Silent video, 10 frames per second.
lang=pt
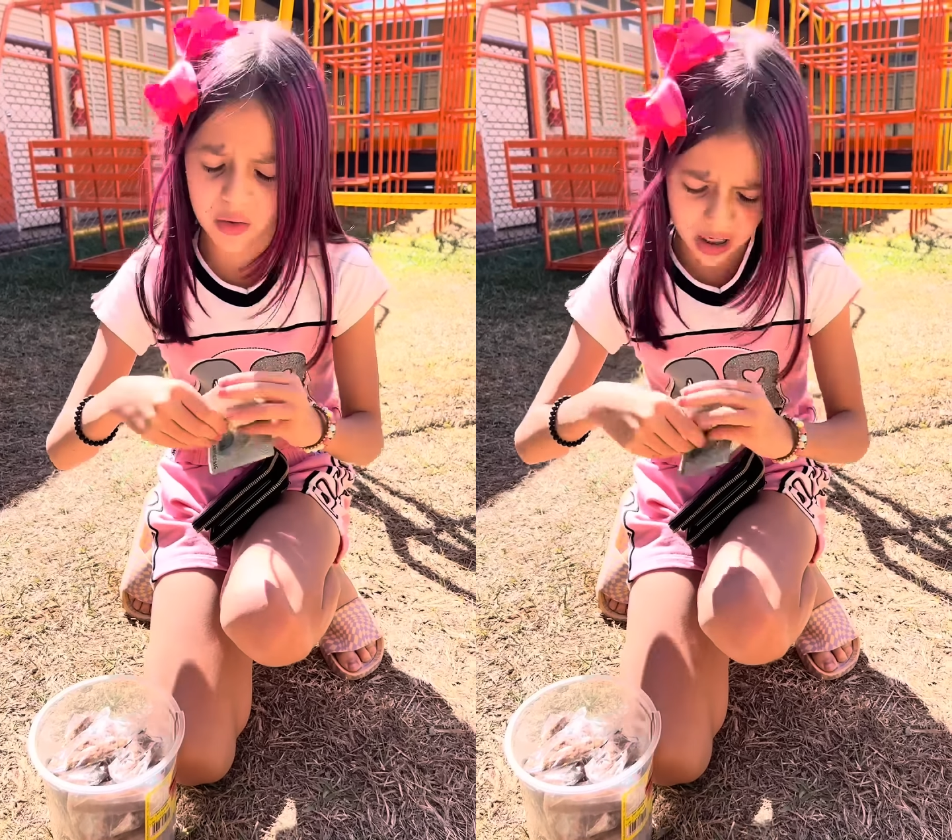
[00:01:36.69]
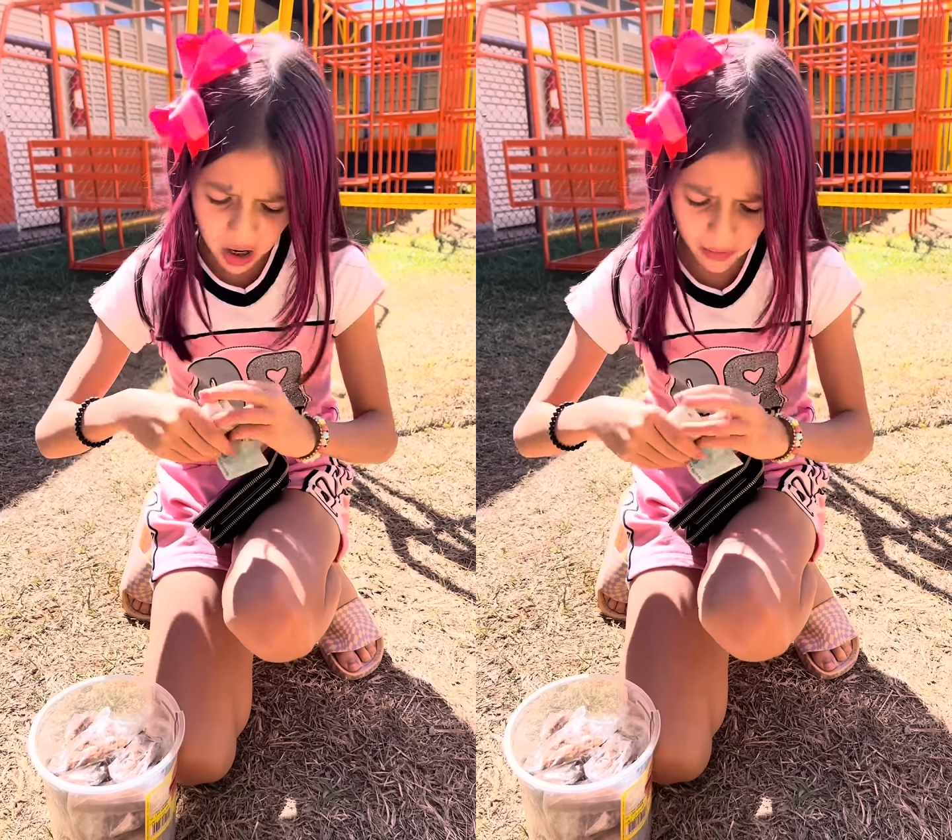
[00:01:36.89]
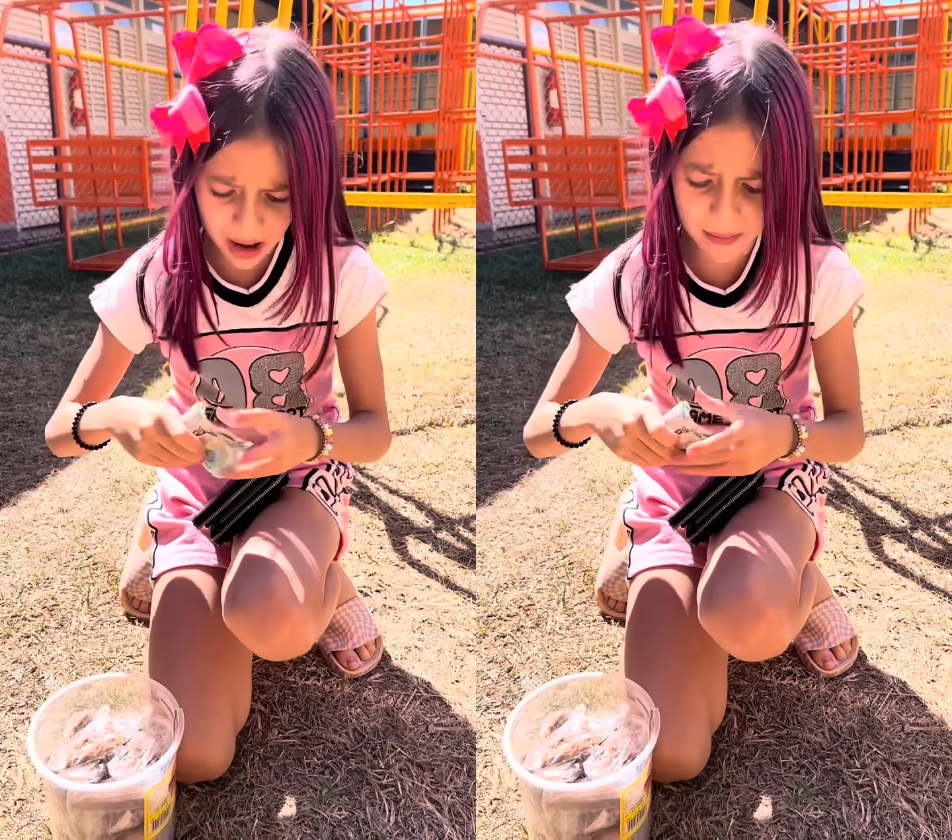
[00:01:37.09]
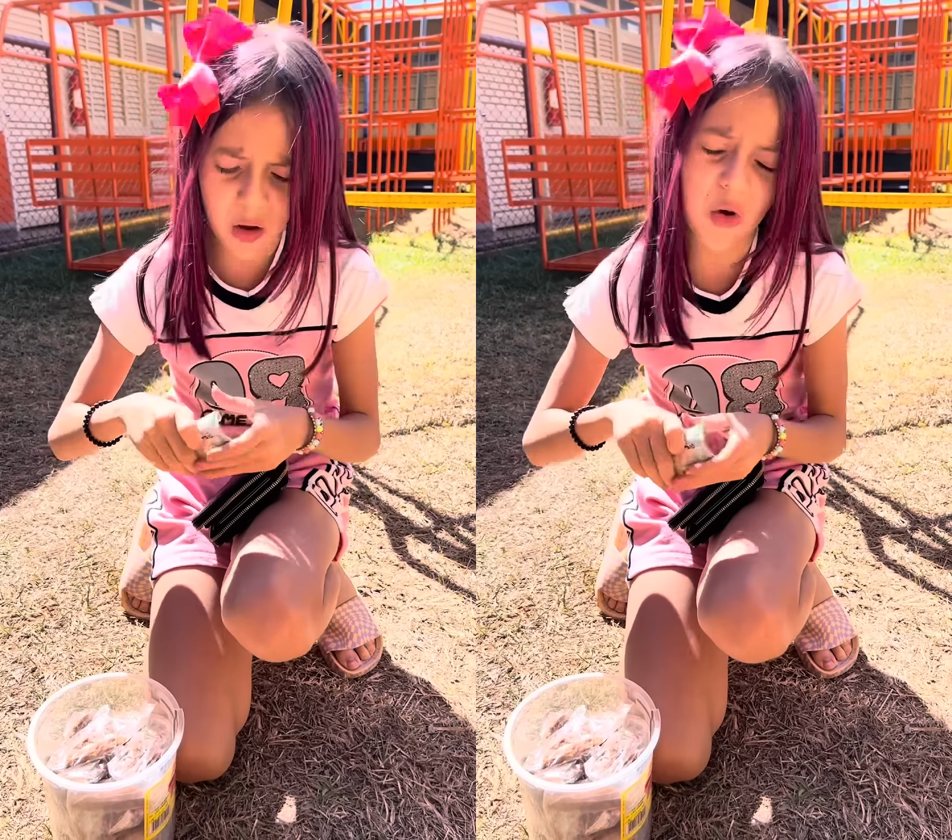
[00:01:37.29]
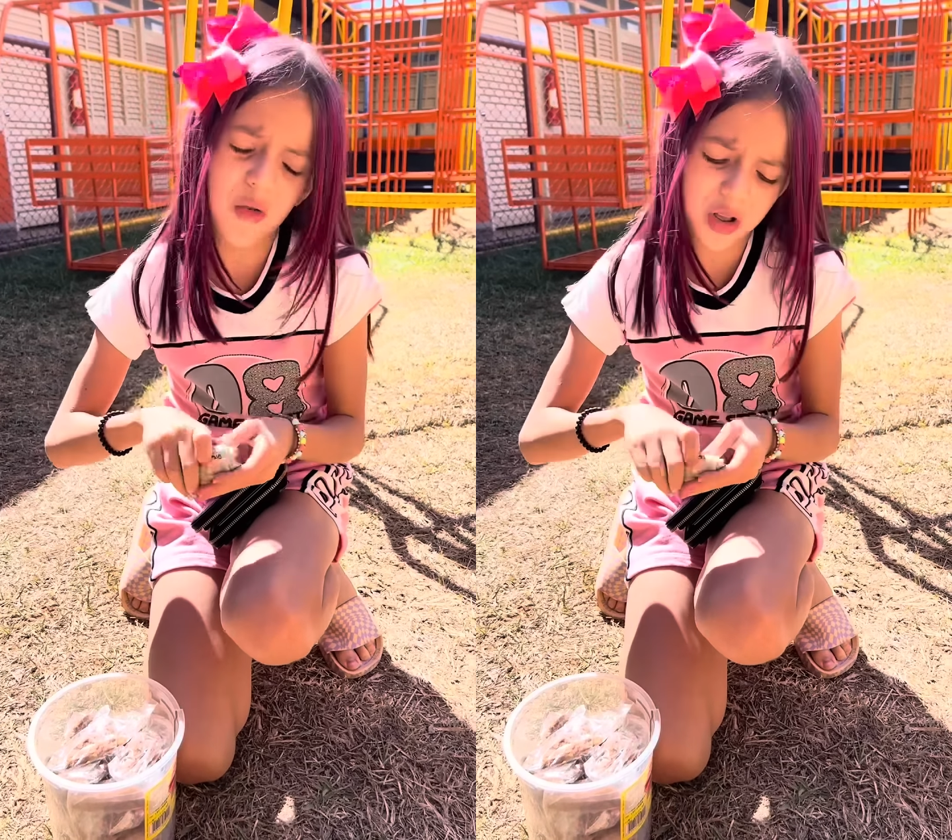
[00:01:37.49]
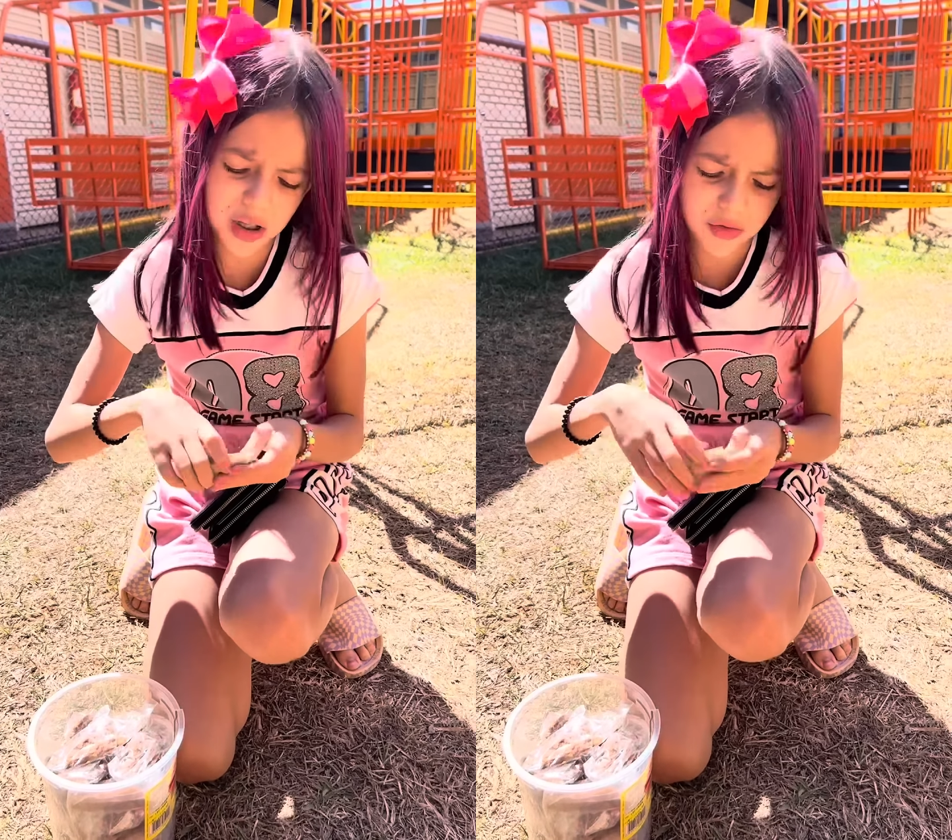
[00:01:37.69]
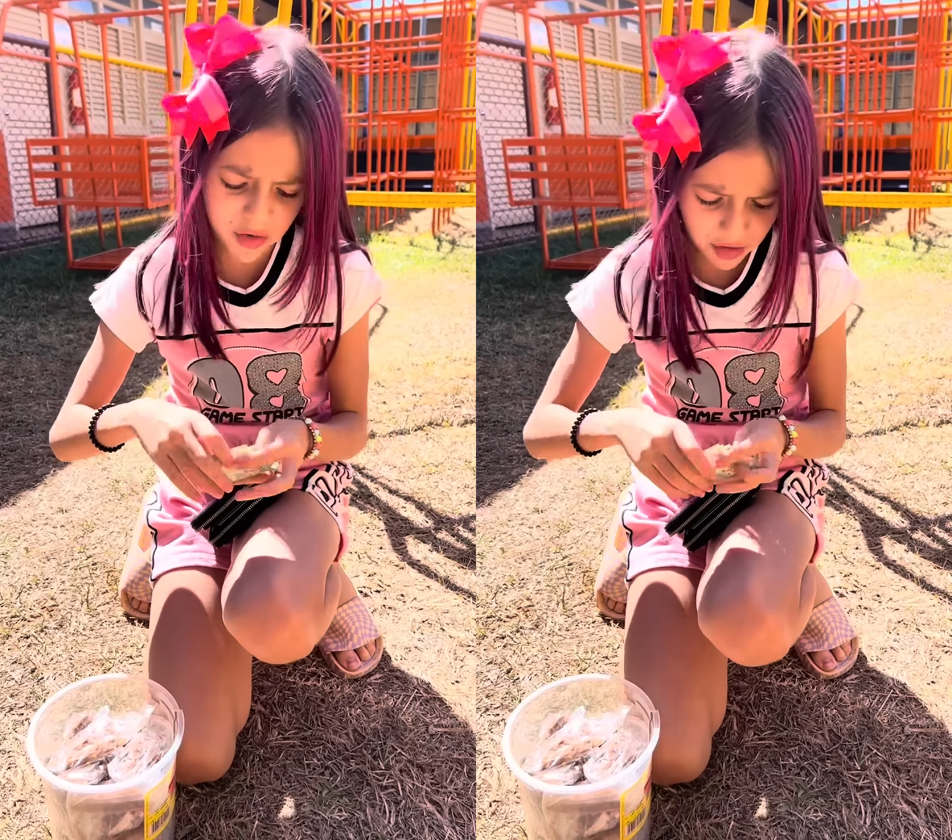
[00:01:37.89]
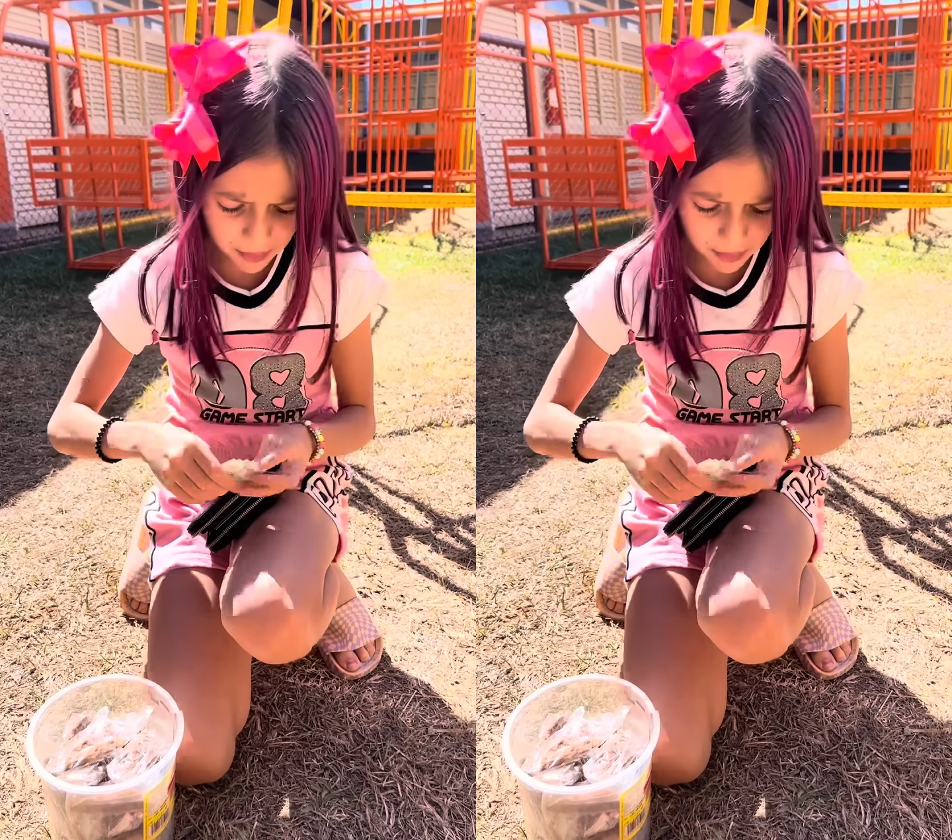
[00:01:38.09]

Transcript: não é meu. Eu vou devolver